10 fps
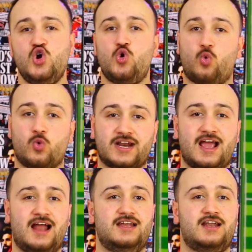
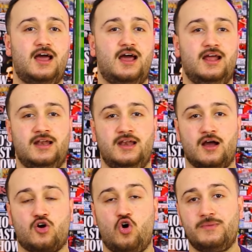ويرجع لنا
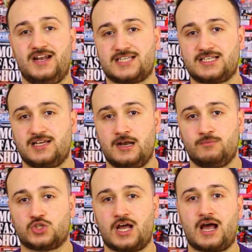القوام الاساسي
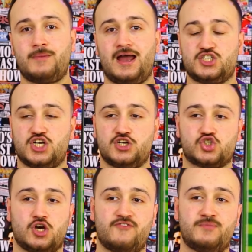للمنتخب علشان ان
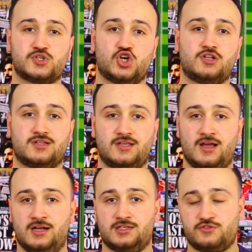شاء الله في ماتشات
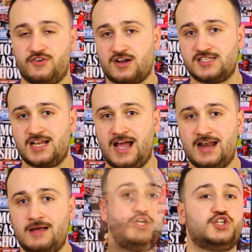آه، تصفيات كاس
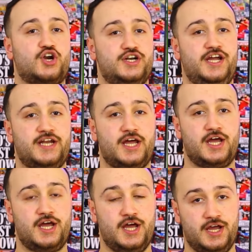العالم نقدر ان احنا
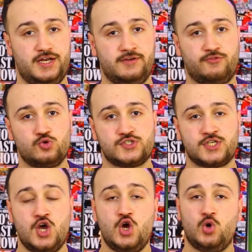آه،
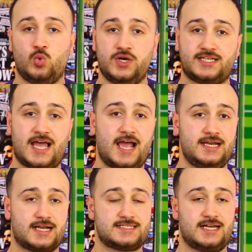نفوز
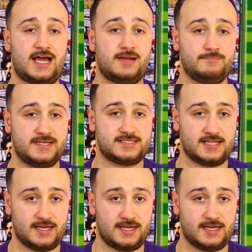ونتاهل لكاس العالم باذن